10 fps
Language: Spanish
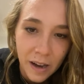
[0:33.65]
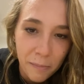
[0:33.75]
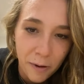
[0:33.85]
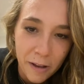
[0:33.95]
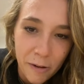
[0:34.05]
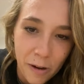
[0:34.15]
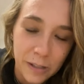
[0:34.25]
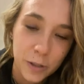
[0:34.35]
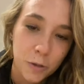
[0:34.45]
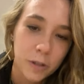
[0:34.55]
Ah, por ahí veo
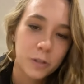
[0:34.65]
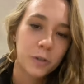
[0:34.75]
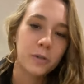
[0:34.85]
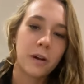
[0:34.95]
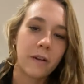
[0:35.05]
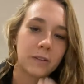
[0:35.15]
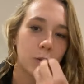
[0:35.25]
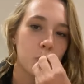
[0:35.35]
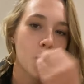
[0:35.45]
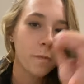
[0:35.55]
al Chuy, Chuy, un
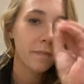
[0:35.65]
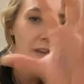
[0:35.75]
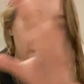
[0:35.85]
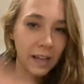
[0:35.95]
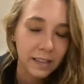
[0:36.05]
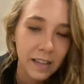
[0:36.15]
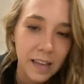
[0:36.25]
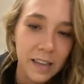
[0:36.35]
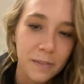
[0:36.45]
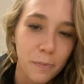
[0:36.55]
abrazo bien
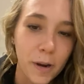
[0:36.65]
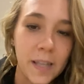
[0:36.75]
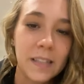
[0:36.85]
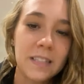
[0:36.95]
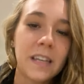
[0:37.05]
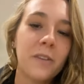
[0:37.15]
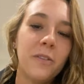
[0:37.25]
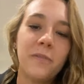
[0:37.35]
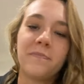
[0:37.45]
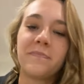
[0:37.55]
grande y por ahí te
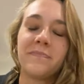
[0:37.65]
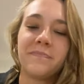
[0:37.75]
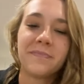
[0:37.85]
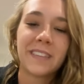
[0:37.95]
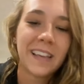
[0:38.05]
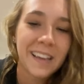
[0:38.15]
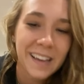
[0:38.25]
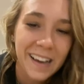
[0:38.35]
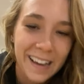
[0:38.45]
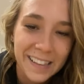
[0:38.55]
sigo mm,
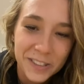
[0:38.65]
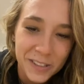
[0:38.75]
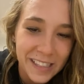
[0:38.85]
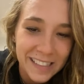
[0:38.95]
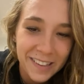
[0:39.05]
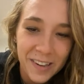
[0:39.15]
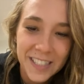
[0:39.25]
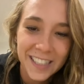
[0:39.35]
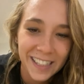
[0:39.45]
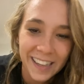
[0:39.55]
en estos días a
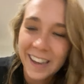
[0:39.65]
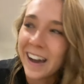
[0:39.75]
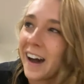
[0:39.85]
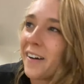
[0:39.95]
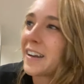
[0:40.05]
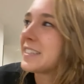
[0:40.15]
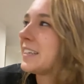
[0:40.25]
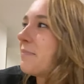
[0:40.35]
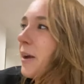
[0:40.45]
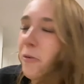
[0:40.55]
ver si, a ver
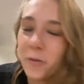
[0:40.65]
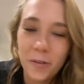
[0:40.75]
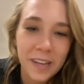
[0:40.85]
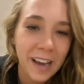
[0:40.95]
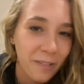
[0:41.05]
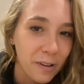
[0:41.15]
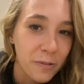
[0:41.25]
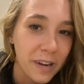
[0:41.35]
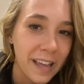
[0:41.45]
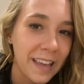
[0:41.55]
si me uno y hago
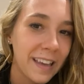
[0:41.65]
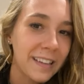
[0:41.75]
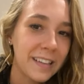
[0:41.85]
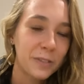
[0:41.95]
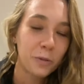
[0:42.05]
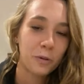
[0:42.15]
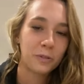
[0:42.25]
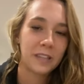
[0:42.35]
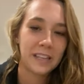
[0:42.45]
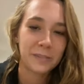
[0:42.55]
alguna de, de tus
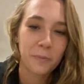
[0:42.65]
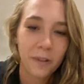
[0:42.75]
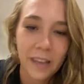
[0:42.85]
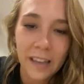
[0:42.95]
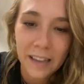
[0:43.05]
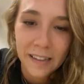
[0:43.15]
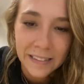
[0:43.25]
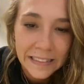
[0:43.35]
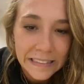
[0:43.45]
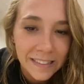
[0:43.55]
rutinas porque
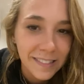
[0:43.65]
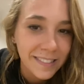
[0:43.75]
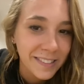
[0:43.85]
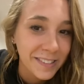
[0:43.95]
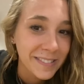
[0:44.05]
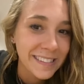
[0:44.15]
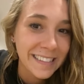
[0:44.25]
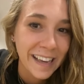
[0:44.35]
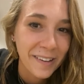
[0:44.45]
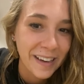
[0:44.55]

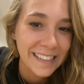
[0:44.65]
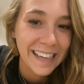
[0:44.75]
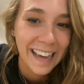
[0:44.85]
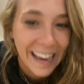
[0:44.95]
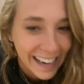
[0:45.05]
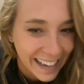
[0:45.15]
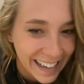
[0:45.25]
creo que llegué,